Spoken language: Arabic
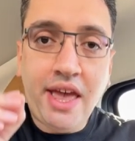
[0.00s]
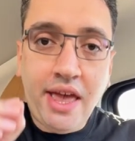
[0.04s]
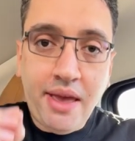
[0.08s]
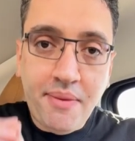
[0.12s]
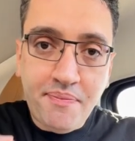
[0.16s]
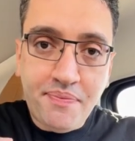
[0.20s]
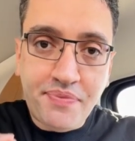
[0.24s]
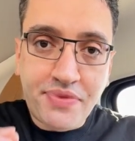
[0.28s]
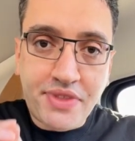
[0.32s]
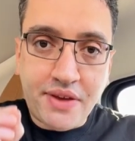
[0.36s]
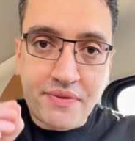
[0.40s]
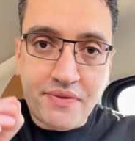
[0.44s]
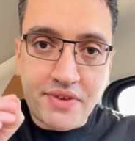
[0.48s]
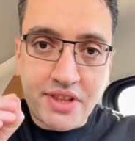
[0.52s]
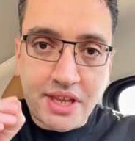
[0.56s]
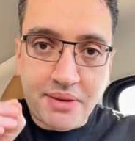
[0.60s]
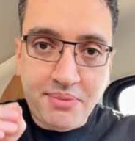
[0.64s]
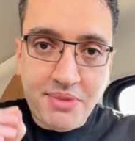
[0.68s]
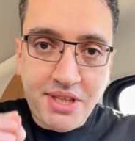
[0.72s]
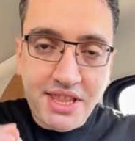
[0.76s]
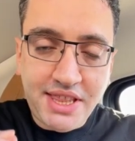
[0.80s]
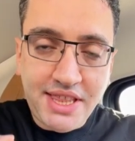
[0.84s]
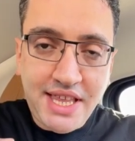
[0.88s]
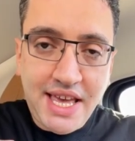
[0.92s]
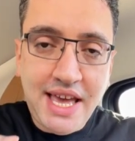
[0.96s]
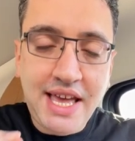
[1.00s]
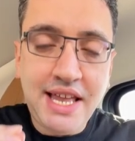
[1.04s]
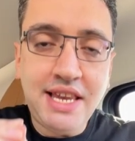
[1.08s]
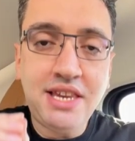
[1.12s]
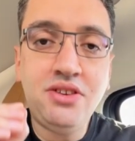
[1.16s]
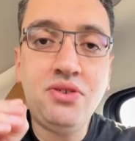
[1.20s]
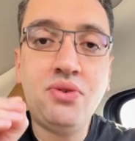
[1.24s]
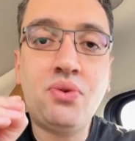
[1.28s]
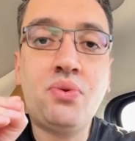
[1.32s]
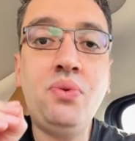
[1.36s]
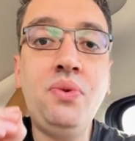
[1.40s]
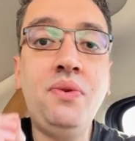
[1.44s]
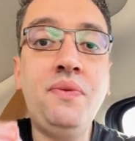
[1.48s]
امتى فيتامين د
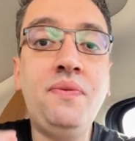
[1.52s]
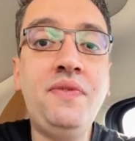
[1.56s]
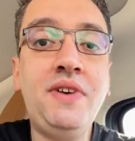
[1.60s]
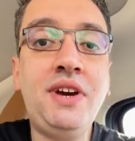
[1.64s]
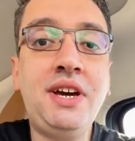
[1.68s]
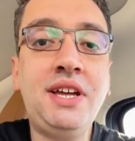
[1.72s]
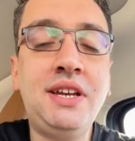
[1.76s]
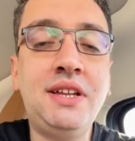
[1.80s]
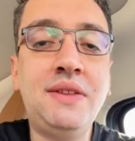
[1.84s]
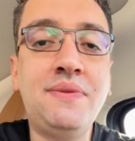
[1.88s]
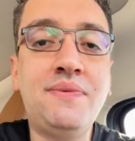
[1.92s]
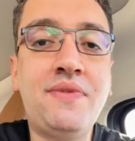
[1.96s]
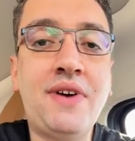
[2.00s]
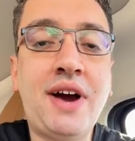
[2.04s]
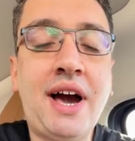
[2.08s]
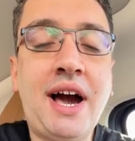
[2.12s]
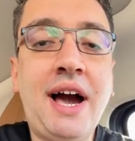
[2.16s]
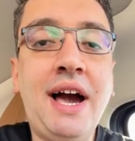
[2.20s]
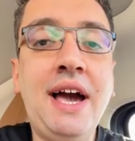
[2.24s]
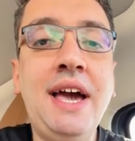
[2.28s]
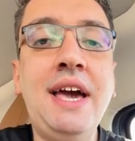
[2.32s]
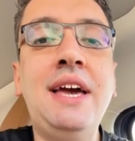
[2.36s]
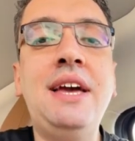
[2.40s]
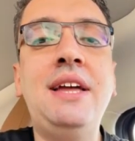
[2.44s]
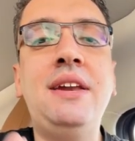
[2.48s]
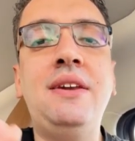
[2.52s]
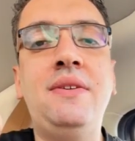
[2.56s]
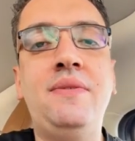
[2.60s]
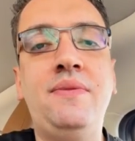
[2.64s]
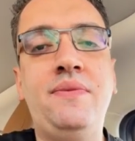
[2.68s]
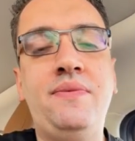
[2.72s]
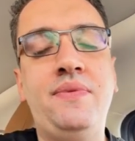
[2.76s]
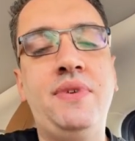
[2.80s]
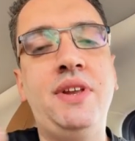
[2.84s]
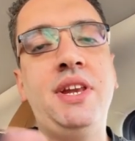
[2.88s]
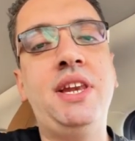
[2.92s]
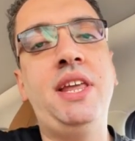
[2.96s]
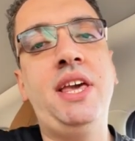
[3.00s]
يكون فعلا فعال
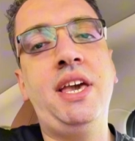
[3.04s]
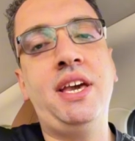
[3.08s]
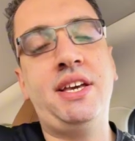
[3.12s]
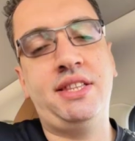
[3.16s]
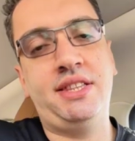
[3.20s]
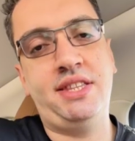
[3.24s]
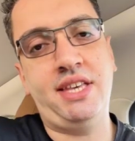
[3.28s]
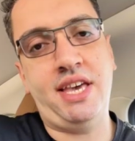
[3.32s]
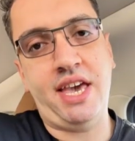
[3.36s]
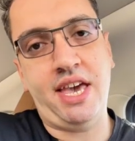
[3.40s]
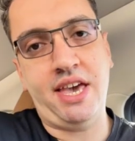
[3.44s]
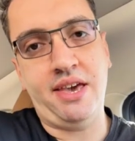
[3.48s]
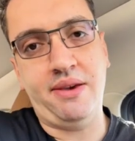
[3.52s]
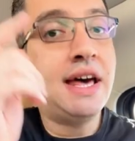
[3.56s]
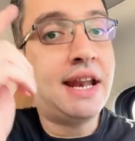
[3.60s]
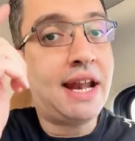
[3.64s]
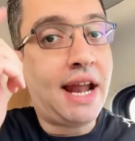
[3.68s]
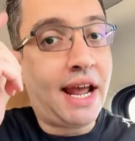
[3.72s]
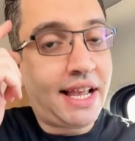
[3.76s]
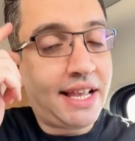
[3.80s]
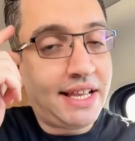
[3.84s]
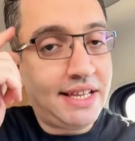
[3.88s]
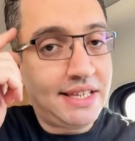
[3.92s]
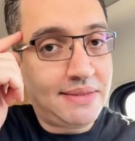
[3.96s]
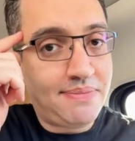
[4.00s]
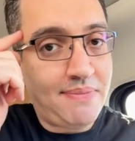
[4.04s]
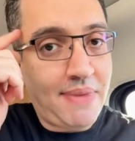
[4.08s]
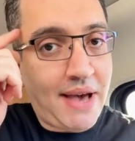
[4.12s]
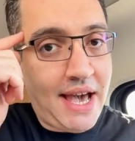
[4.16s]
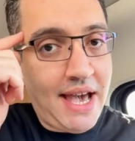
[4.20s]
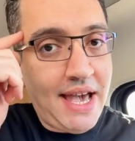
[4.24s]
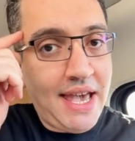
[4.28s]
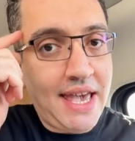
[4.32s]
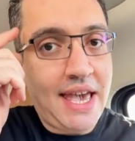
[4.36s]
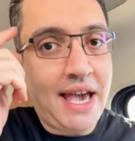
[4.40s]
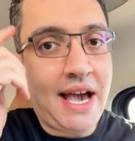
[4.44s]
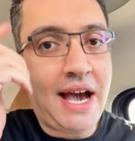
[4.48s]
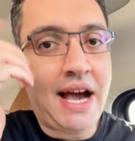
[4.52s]
في الاكتئاب ركز
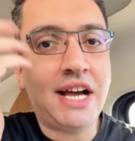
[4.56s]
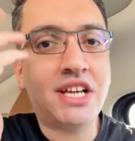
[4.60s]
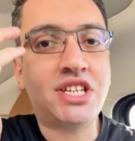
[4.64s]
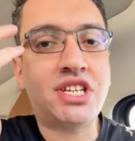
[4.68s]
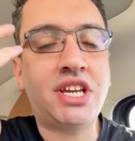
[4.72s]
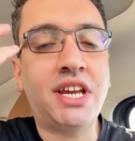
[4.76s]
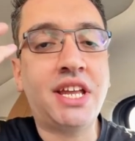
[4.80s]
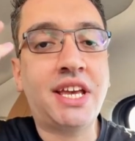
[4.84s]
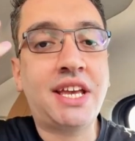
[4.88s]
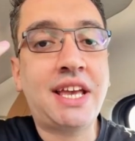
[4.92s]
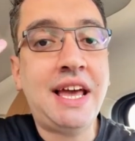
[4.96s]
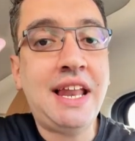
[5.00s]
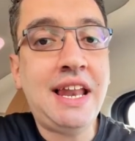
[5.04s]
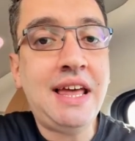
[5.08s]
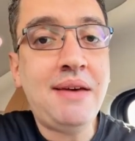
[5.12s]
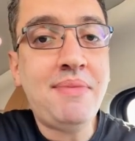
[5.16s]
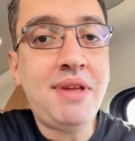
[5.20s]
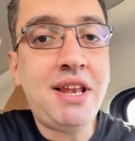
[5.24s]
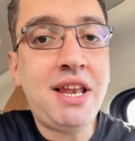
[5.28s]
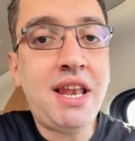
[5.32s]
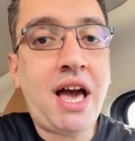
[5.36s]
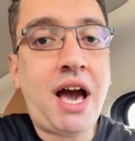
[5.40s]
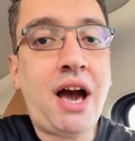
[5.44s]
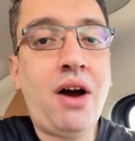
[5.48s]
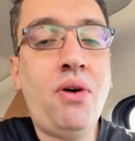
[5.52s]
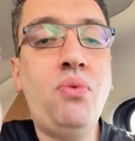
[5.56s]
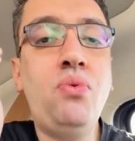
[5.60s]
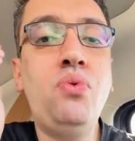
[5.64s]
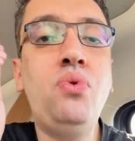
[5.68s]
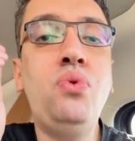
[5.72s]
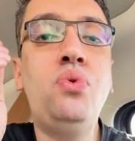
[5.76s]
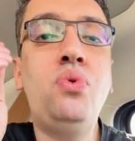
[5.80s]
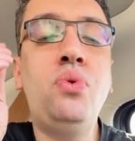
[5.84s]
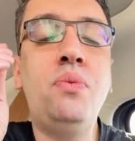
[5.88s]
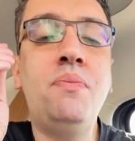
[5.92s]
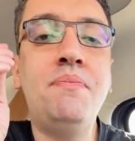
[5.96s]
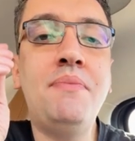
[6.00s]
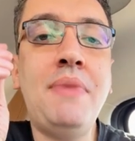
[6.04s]
معايا عشان الكلام اللي
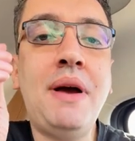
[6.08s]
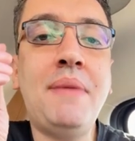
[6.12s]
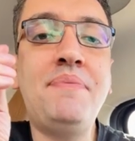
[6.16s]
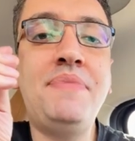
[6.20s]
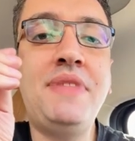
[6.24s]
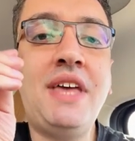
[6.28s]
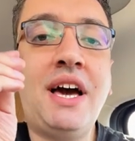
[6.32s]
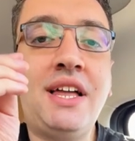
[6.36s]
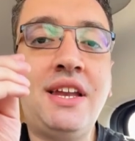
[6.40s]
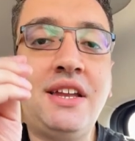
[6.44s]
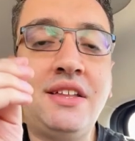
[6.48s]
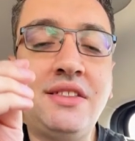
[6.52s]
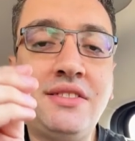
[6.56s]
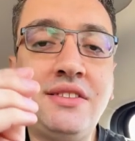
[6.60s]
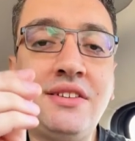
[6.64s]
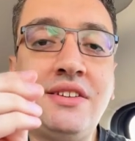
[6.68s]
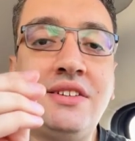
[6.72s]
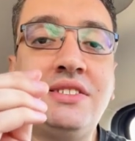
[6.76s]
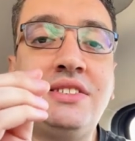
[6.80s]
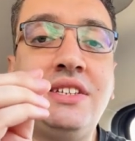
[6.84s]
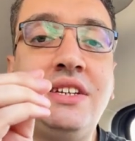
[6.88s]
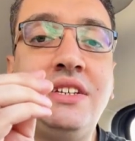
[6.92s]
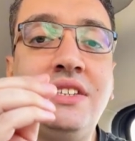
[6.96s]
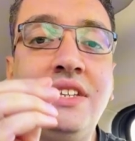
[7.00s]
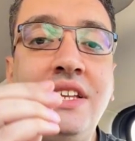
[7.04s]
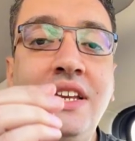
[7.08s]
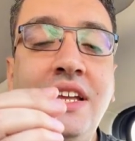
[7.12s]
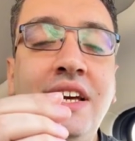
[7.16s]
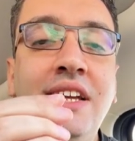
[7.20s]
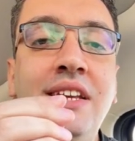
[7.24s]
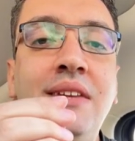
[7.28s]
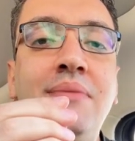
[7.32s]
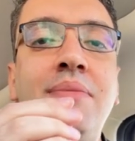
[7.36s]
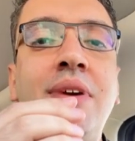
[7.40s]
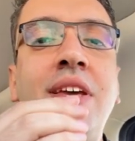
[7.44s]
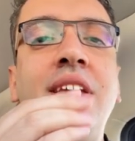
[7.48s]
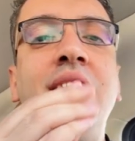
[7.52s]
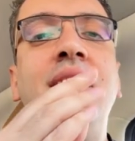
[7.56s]
هقوله مبني على الدراسات
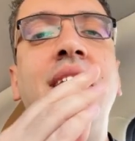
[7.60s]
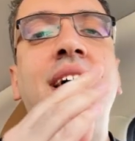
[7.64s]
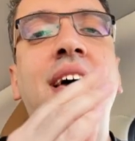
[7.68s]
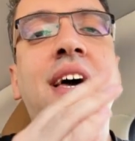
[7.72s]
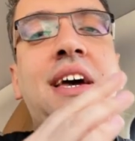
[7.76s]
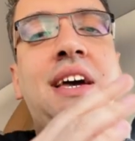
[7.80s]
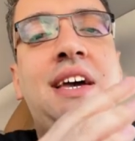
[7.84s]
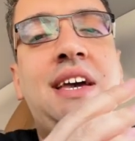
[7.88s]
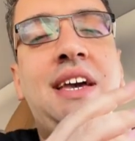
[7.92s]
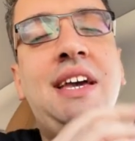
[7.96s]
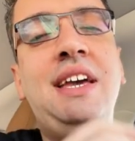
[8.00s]
العلميه